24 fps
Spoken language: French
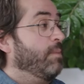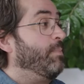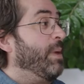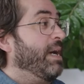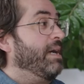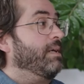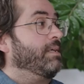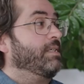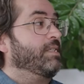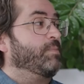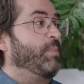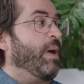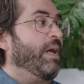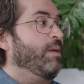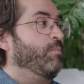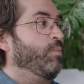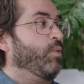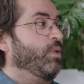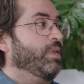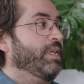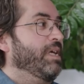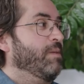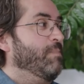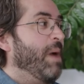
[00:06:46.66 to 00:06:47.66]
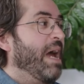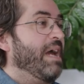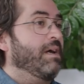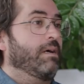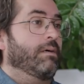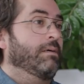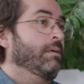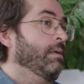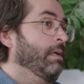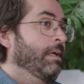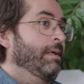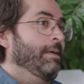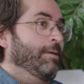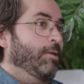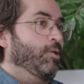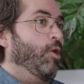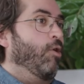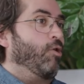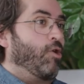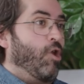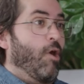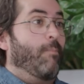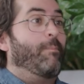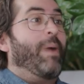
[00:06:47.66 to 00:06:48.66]
des pères qui se prennent pour des mères.
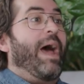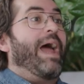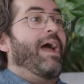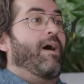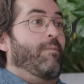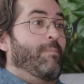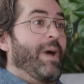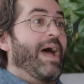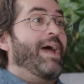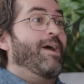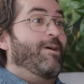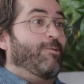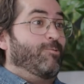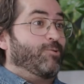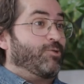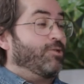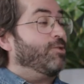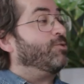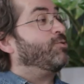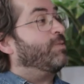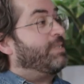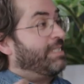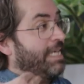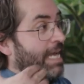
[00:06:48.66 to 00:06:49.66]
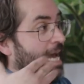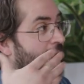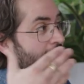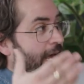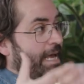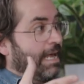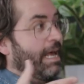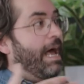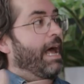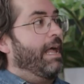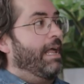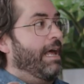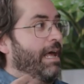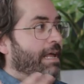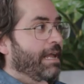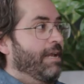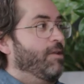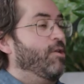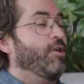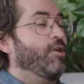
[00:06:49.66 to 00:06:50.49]
Donc, le père-mère, aujourd'hui, à, à,